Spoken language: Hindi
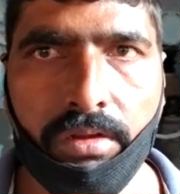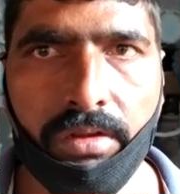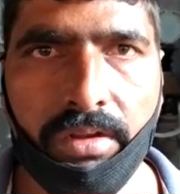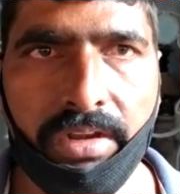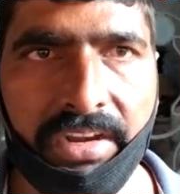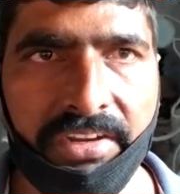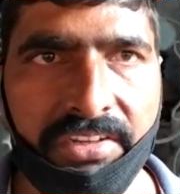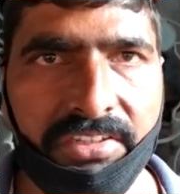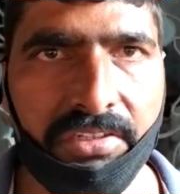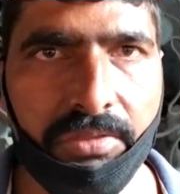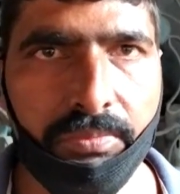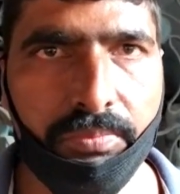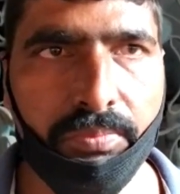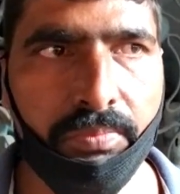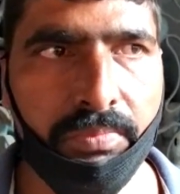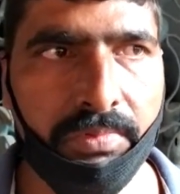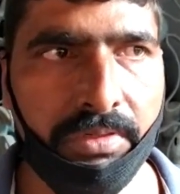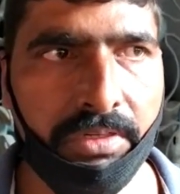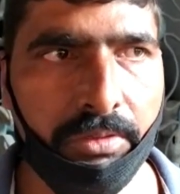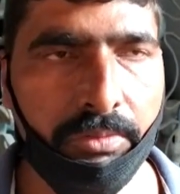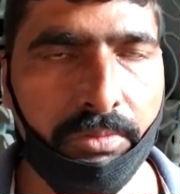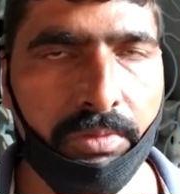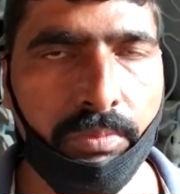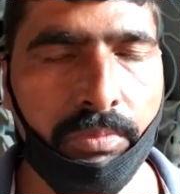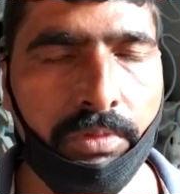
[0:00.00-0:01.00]
नाइट शिफ्ट
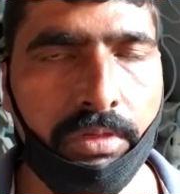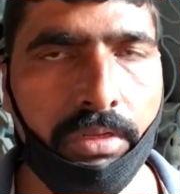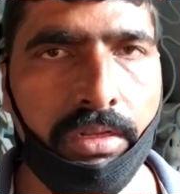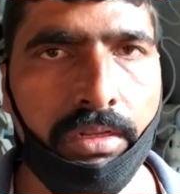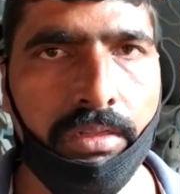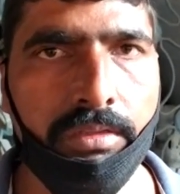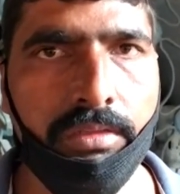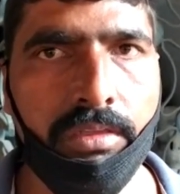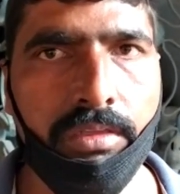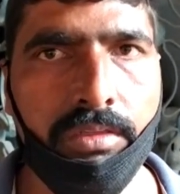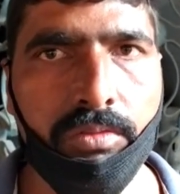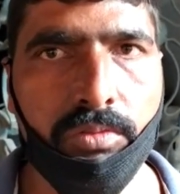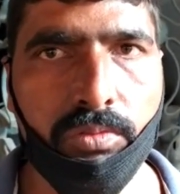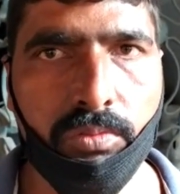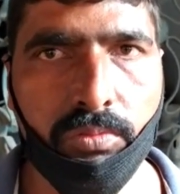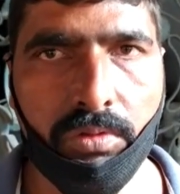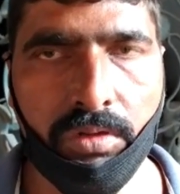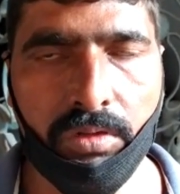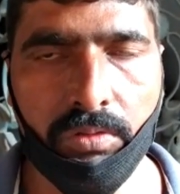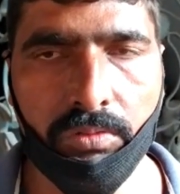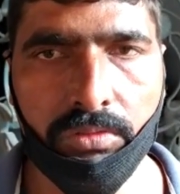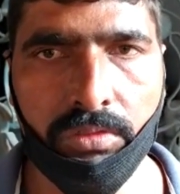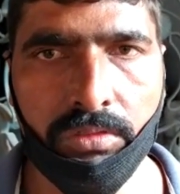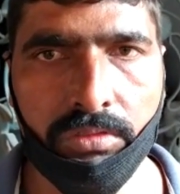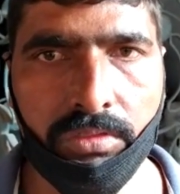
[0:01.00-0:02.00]
ड्यूटी में गए थे
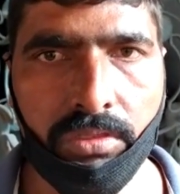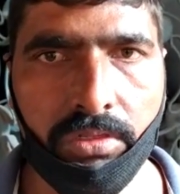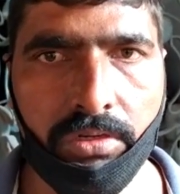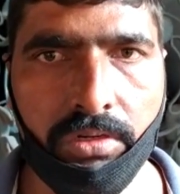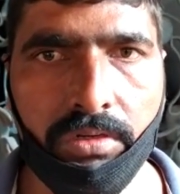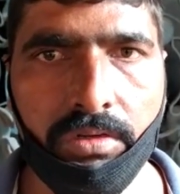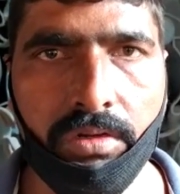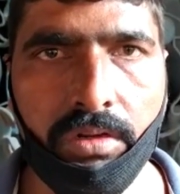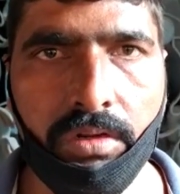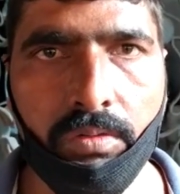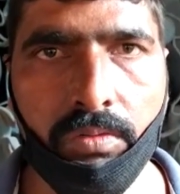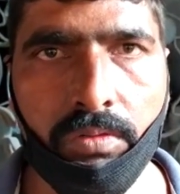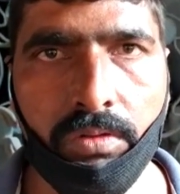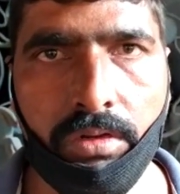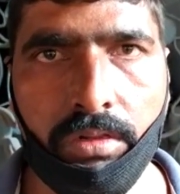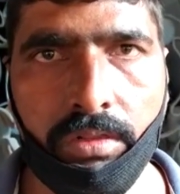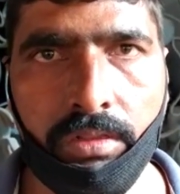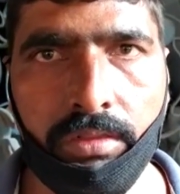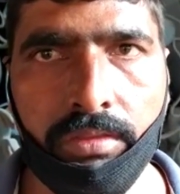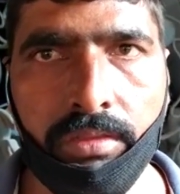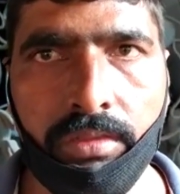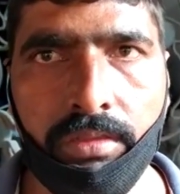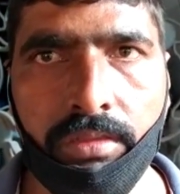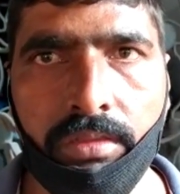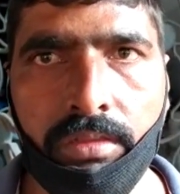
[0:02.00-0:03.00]
सुबह उधर से रिटर्न हो
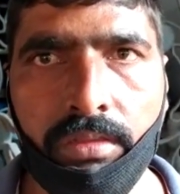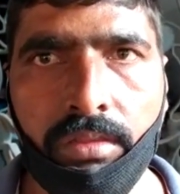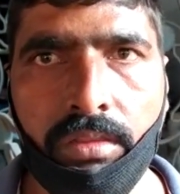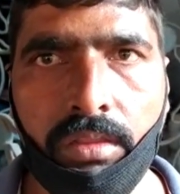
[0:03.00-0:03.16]
रहे थे